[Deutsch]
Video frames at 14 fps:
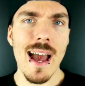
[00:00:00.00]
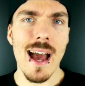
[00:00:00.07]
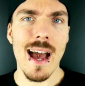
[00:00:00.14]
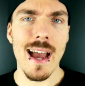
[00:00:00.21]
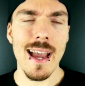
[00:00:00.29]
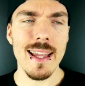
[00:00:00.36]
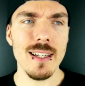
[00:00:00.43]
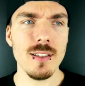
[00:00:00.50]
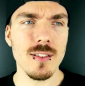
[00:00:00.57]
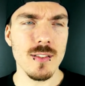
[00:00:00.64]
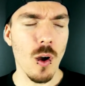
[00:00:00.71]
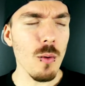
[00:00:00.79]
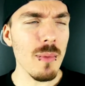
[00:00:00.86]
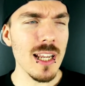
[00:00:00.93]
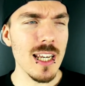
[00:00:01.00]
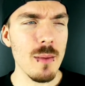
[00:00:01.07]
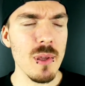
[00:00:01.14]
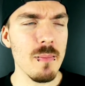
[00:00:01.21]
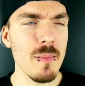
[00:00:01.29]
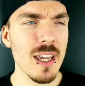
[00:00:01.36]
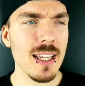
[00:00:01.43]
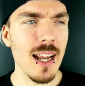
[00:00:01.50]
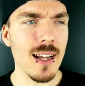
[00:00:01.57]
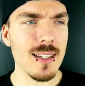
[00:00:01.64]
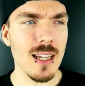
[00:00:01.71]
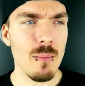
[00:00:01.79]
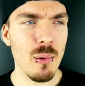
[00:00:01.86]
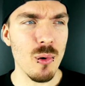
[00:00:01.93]
Ein Song, bei dem ich mir
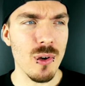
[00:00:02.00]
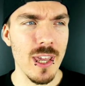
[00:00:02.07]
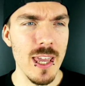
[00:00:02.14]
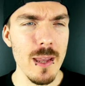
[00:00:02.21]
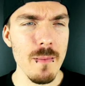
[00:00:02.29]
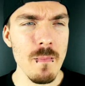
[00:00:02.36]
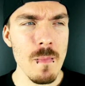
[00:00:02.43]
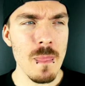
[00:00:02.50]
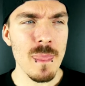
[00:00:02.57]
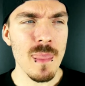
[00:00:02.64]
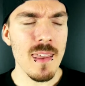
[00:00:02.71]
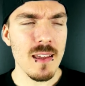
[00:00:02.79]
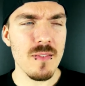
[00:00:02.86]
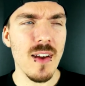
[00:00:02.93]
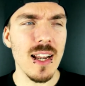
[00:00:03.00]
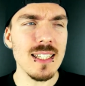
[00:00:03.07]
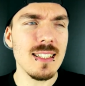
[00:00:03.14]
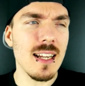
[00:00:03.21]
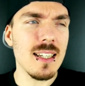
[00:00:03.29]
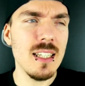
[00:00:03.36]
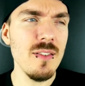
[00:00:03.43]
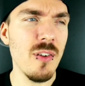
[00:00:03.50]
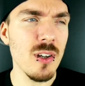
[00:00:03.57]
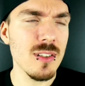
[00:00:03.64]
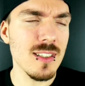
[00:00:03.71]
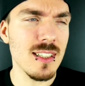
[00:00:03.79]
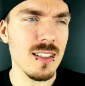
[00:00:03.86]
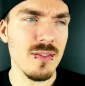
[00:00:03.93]
gedacht habe, okay, qualitativ
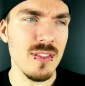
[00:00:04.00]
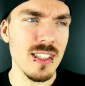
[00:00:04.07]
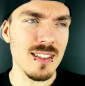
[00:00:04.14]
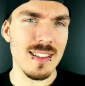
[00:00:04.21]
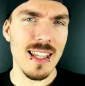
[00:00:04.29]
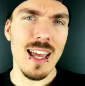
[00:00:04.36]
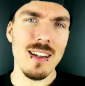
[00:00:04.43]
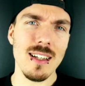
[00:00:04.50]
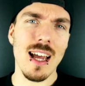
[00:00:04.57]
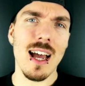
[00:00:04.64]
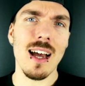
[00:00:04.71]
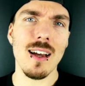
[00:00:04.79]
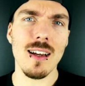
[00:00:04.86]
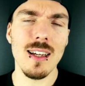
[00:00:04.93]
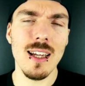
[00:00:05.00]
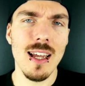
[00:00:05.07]
hört sich das wieder sehr nach